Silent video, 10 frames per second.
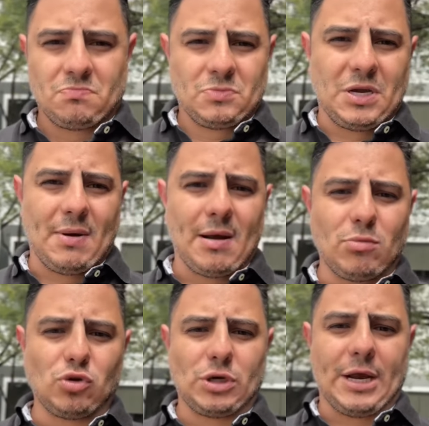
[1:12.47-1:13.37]
Si
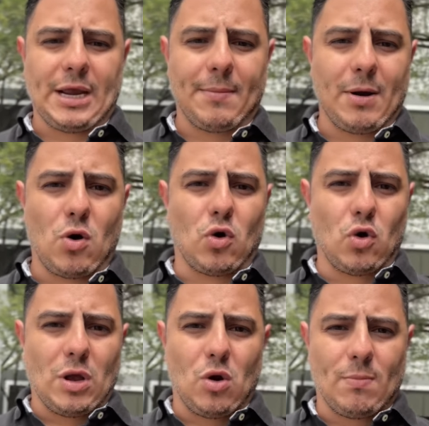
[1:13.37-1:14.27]
hablamos de que mejoró
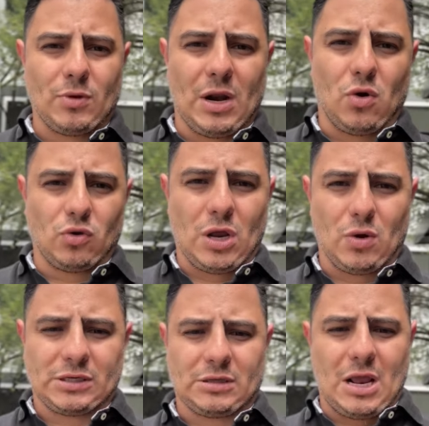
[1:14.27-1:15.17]
de lo, de lo,
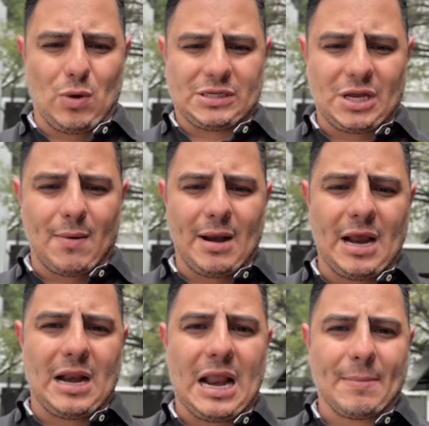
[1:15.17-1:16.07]
de lo,
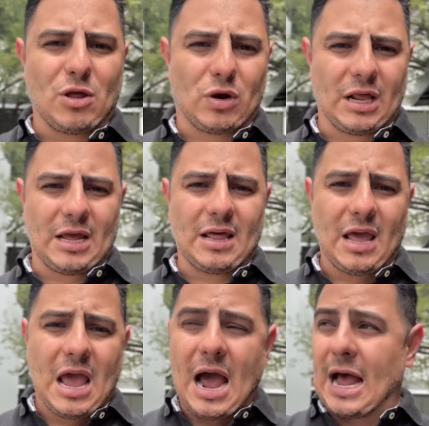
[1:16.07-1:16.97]
estable en la mediocridad,
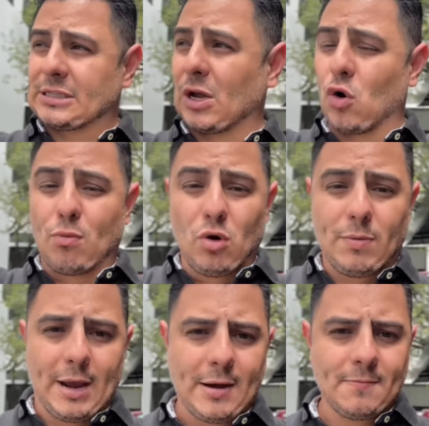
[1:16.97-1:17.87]
hacerlo muy
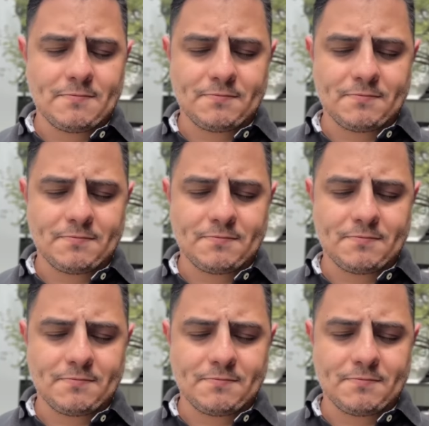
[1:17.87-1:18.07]
bien.